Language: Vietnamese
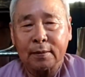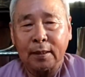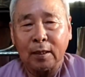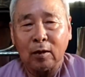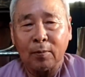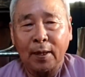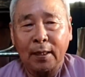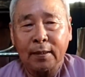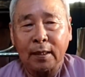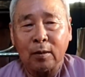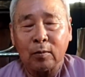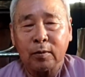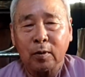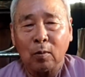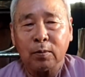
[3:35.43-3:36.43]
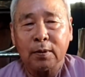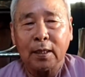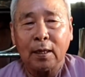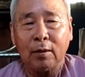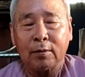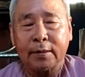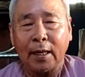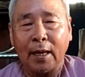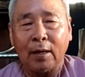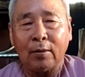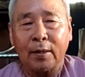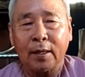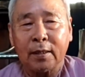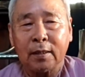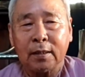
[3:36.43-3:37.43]
đều phải chịu chung vào vào
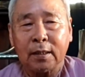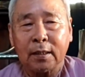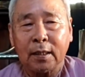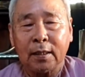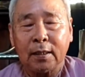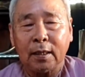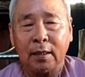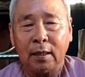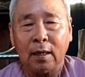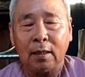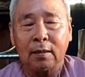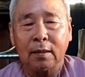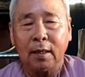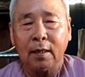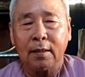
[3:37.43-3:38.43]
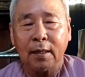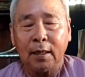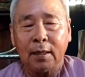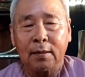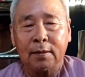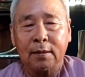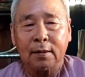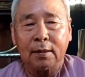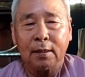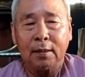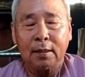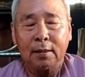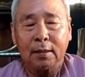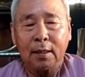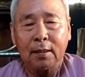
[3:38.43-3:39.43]
cái cái định lực thiên nhiên
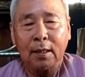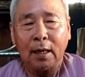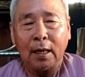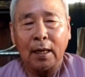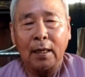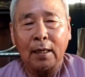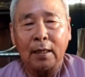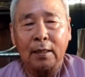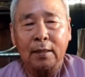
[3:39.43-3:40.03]
tức là